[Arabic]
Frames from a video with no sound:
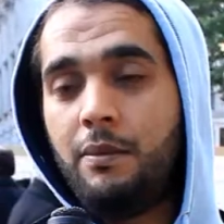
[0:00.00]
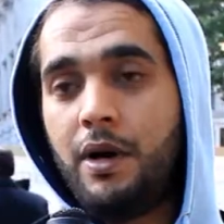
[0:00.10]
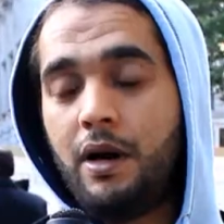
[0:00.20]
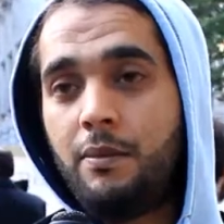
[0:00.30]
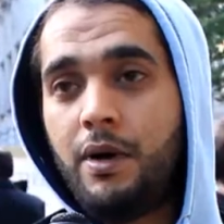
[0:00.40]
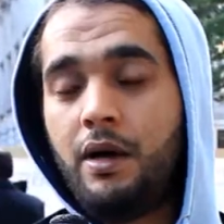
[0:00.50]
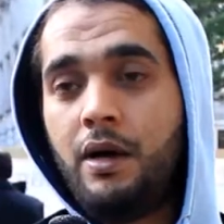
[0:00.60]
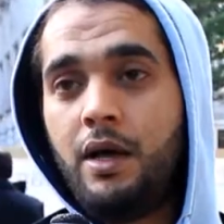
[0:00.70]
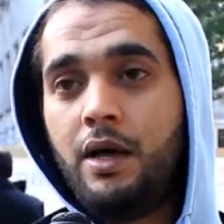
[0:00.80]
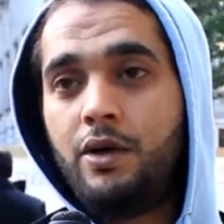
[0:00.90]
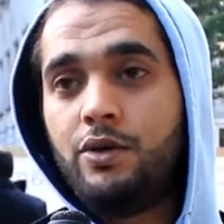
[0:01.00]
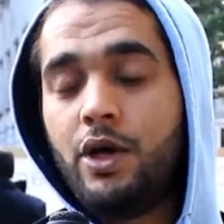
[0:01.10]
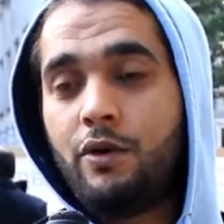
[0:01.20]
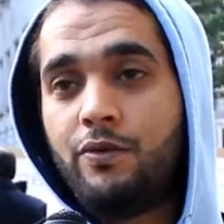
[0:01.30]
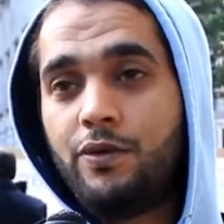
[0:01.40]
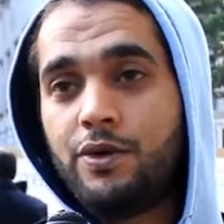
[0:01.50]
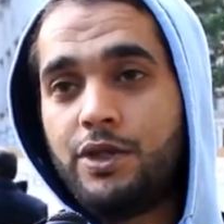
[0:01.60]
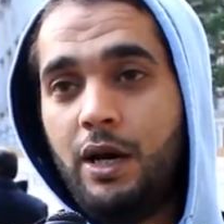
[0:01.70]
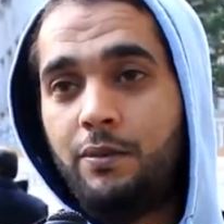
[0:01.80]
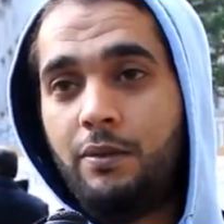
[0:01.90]
برما يرفض
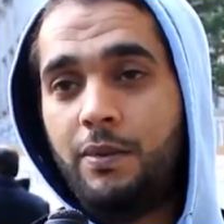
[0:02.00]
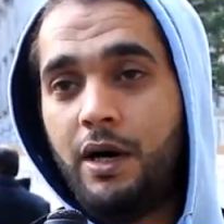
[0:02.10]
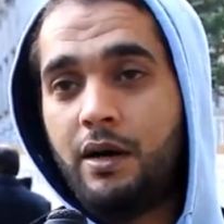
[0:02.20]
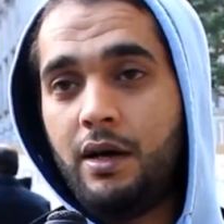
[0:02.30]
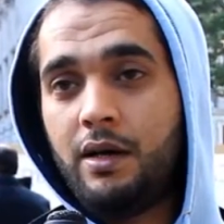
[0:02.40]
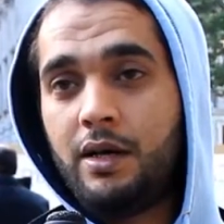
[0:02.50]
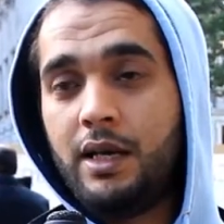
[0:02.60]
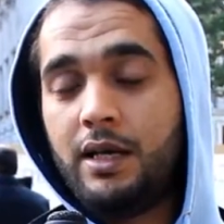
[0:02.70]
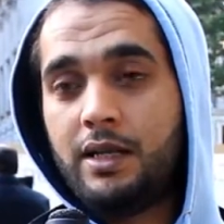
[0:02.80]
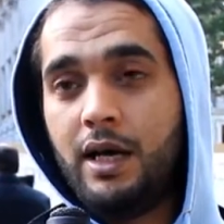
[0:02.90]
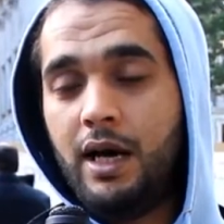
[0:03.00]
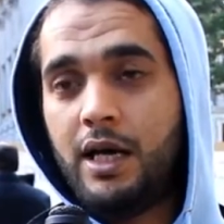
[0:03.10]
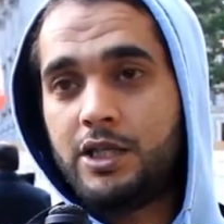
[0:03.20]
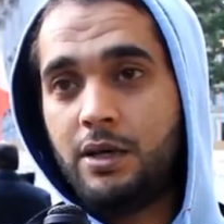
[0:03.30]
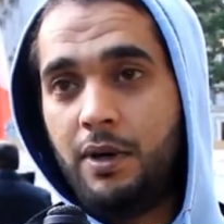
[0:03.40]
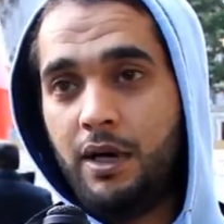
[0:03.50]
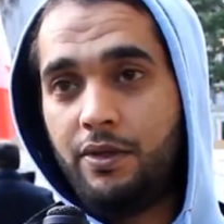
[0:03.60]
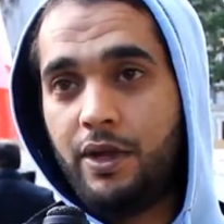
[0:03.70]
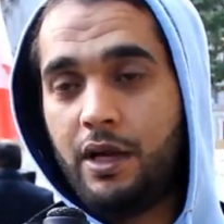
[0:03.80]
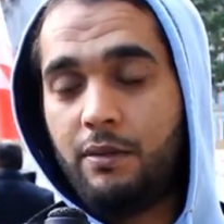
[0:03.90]
شعب البحرين أن يتعايش مع
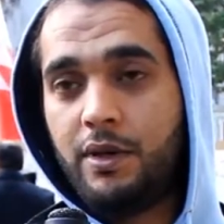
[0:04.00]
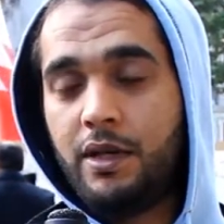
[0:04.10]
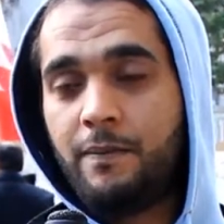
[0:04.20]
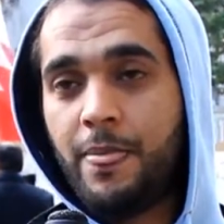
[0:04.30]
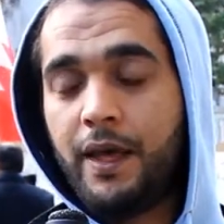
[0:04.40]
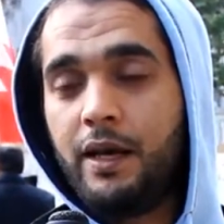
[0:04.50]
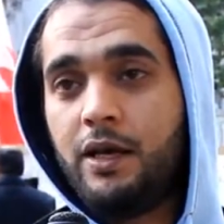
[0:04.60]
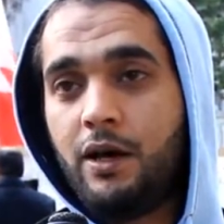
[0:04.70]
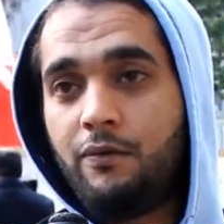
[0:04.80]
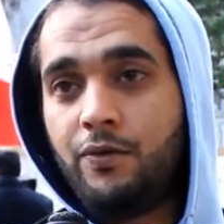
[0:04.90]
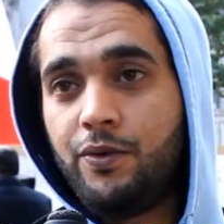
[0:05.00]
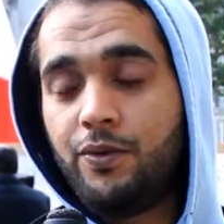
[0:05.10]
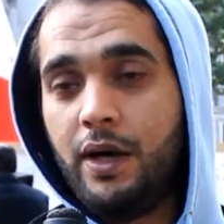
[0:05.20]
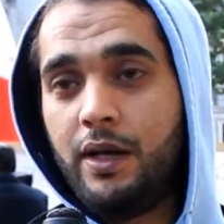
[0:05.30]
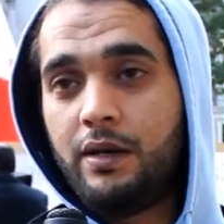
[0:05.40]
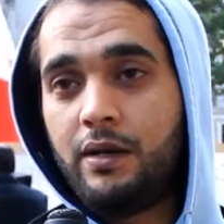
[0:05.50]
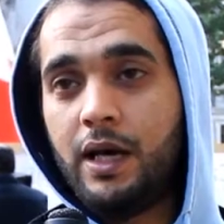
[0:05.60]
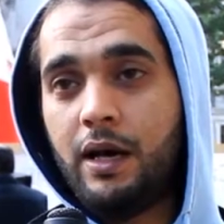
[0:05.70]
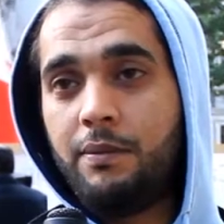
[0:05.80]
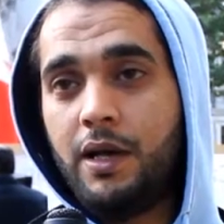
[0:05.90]
الظالمين يرفض أن
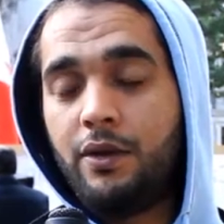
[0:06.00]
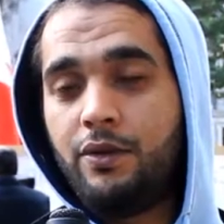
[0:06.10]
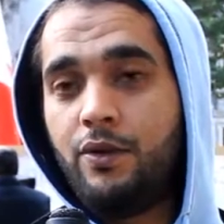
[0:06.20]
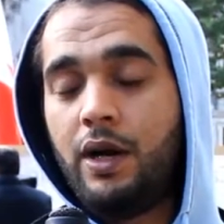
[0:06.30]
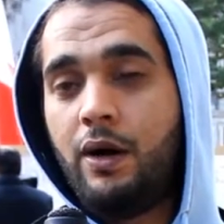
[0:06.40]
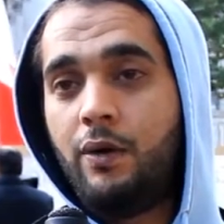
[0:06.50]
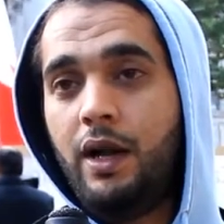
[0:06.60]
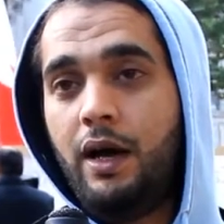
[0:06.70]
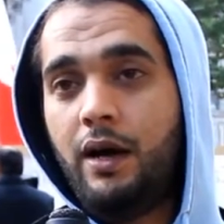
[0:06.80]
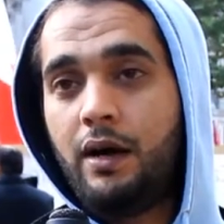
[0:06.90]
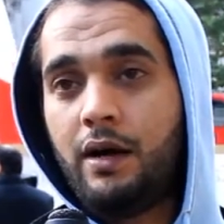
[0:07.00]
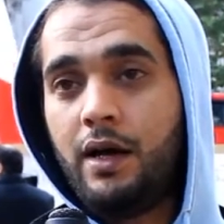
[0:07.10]
يقبل الذل والعار